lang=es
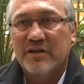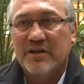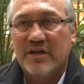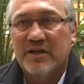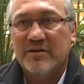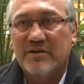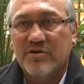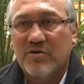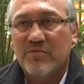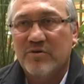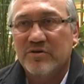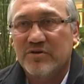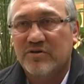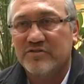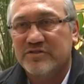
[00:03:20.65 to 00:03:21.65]
en
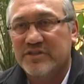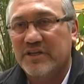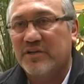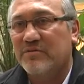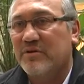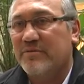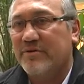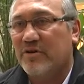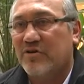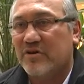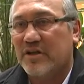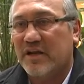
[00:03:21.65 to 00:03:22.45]
cómo consiguen una mejor